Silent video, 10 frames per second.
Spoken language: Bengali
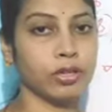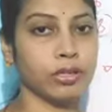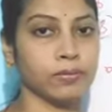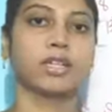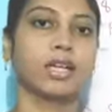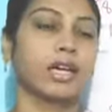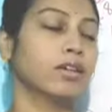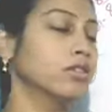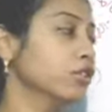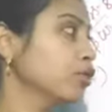পড়ে
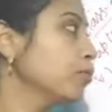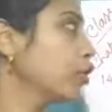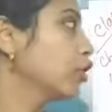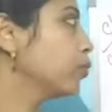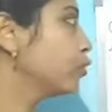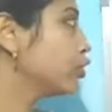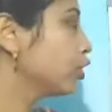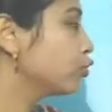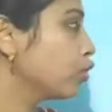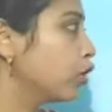এখন আসি পরের প্রশ্নে